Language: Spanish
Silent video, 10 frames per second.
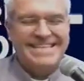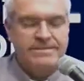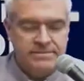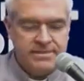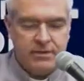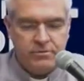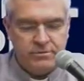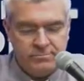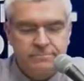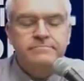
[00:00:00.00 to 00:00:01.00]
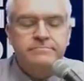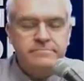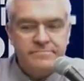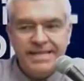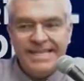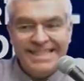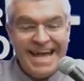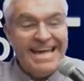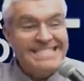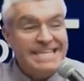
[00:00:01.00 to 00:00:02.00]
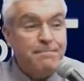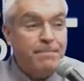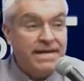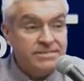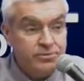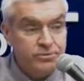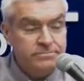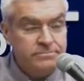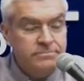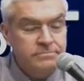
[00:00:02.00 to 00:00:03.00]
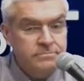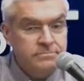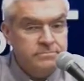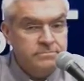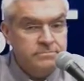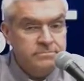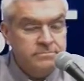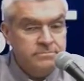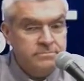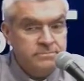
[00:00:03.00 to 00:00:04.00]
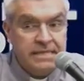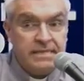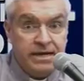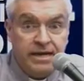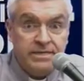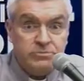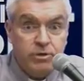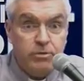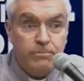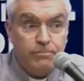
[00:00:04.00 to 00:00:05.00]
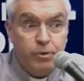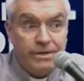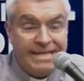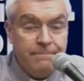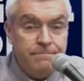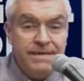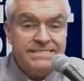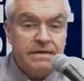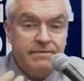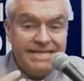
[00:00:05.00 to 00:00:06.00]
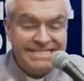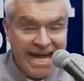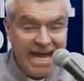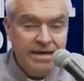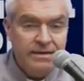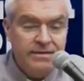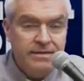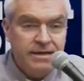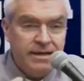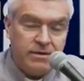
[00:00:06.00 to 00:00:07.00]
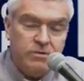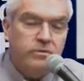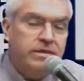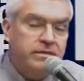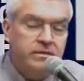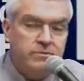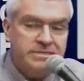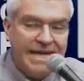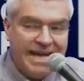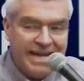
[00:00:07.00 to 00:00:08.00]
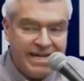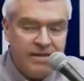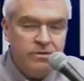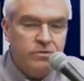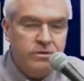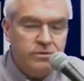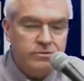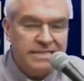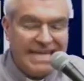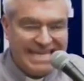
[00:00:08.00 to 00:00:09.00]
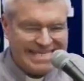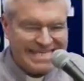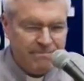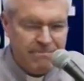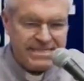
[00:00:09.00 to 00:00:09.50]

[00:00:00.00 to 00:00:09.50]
salud. Da ese paso de entregar a su hijo porque empieza a ver ya la gloria de Dios, el reino de Dios. Y es capaz